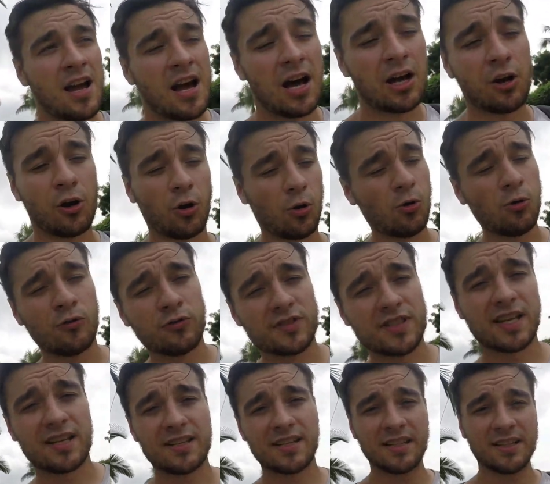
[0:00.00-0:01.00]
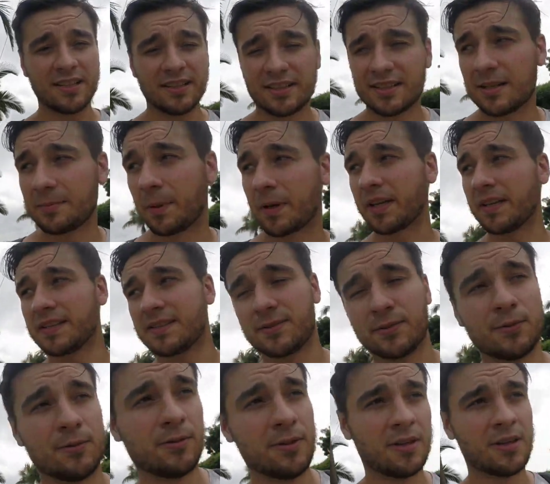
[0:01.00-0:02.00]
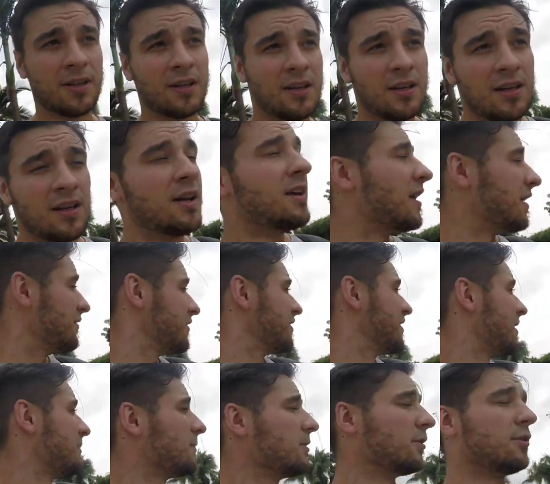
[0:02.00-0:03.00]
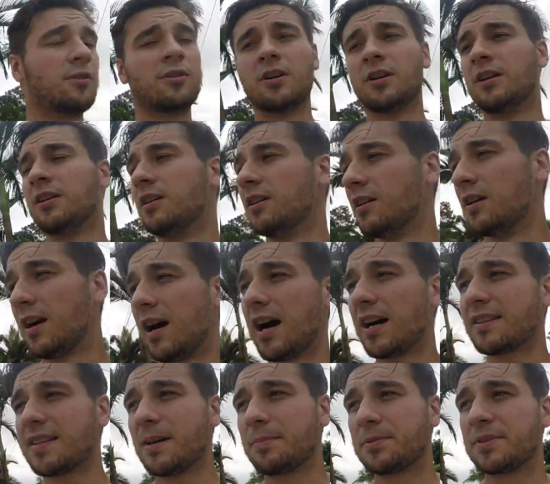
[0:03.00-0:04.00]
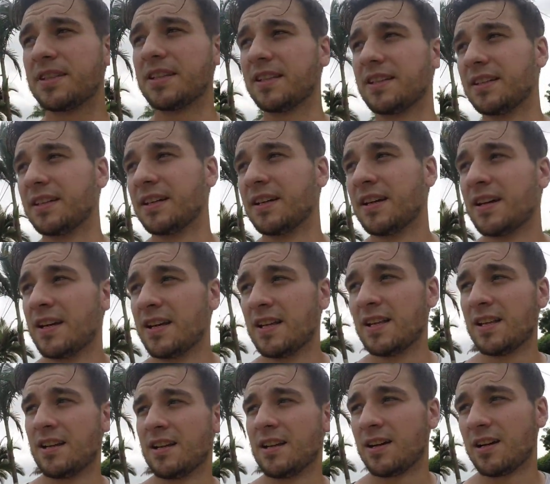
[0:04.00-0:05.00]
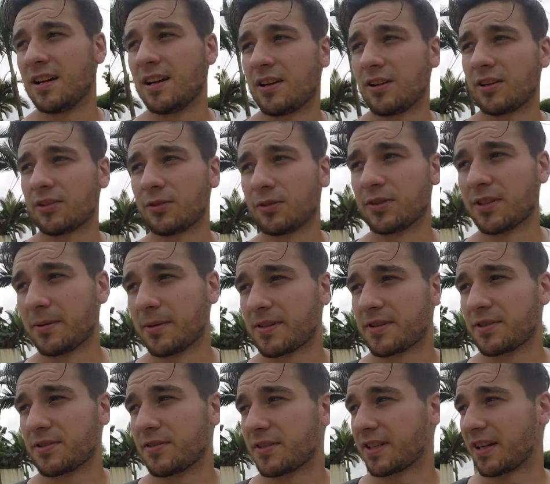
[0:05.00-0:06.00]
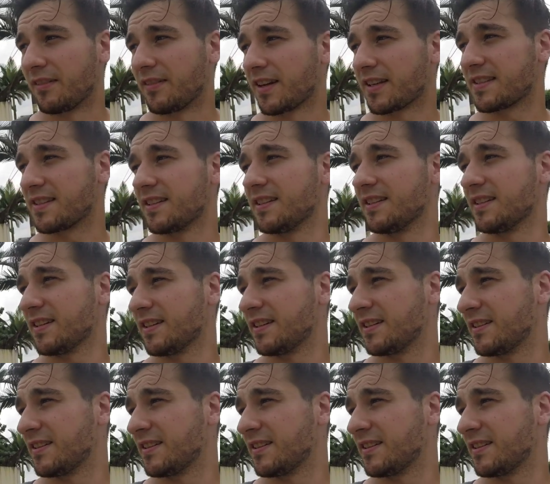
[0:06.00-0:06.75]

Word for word: Alors où vous allez, les prix sont évidemment adaptés. Alors attendez parce que je vais traverser.